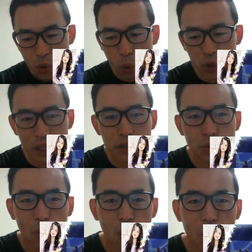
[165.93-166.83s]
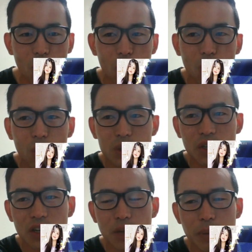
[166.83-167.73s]
고난이도
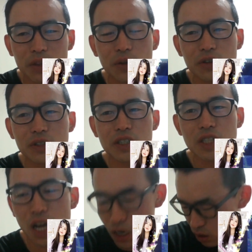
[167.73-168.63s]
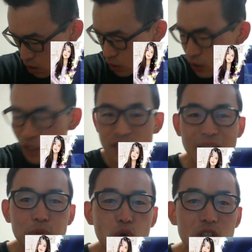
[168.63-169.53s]
저기 패턴은 그냥
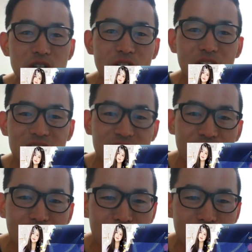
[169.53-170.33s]
쌈초질일 것 같은데.